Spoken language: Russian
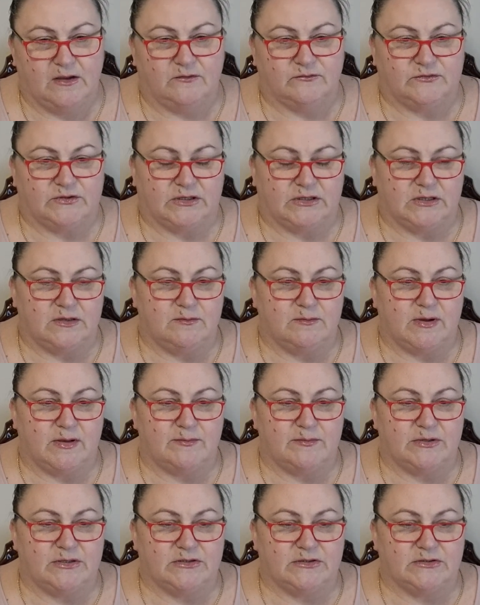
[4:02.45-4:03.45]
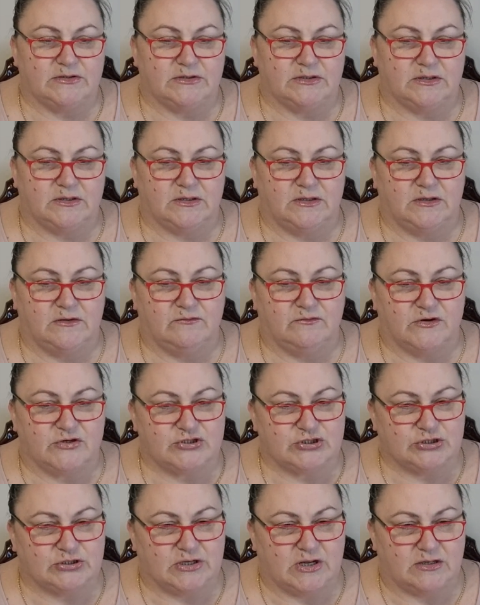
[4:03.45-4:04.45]
В такие моменты и
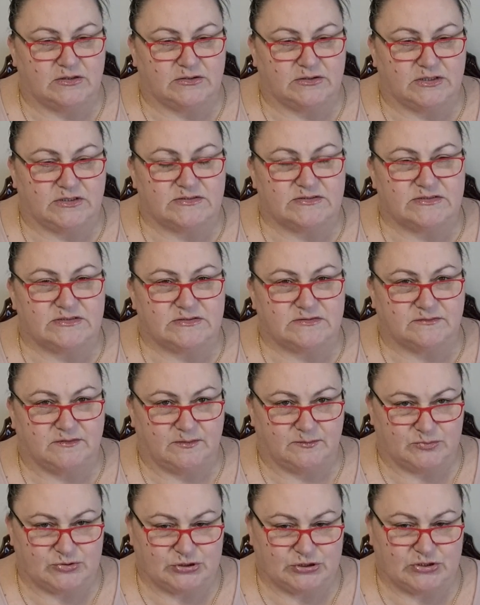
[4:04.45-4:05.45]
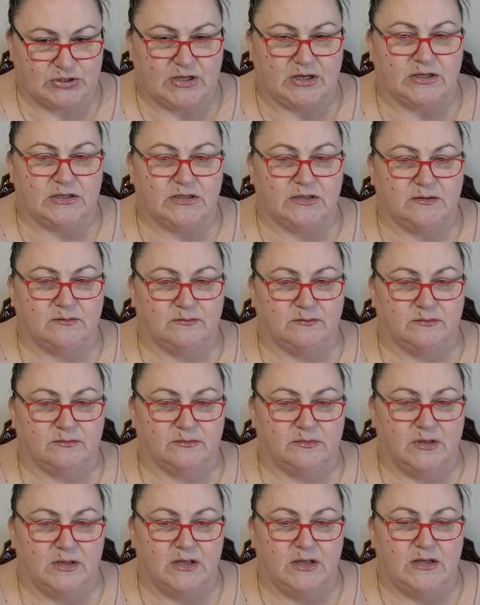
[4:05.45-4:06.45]
важен контакт со своим желанием,
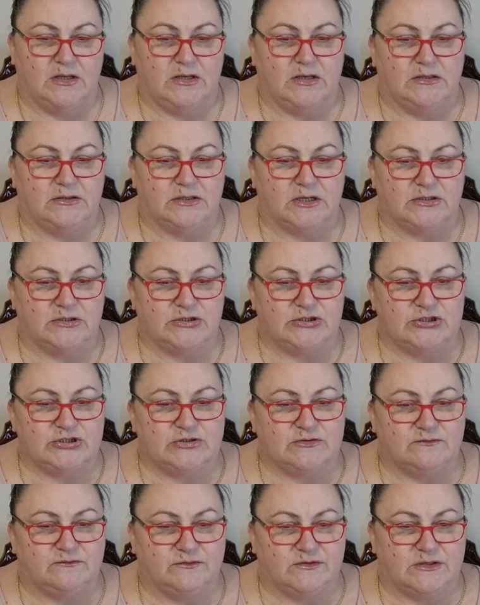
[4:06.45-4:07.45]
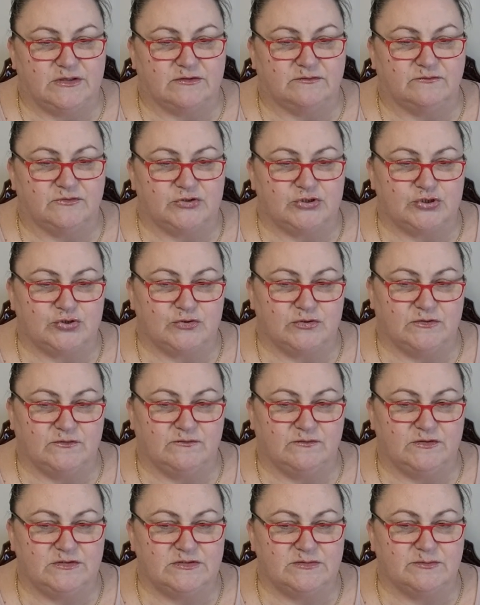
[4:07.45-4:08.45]
и наличие веры в еще
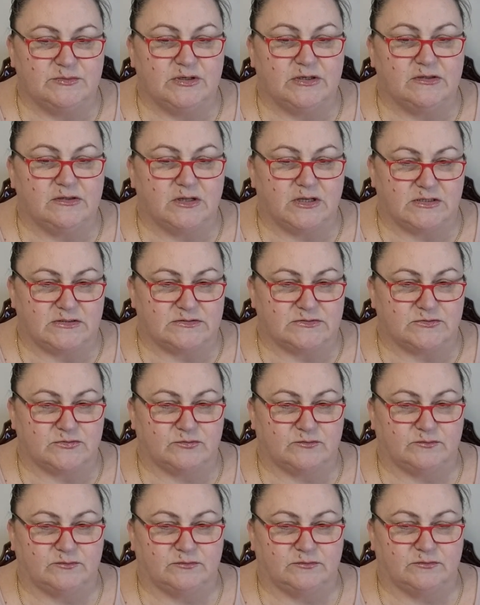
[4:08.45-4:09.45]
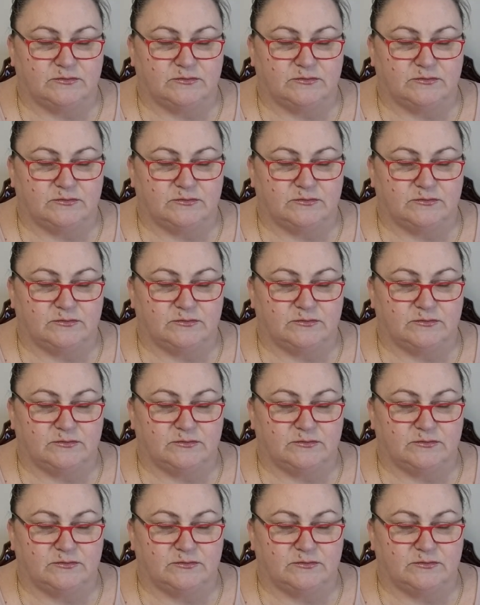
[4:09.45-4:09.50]
невидимое глазу.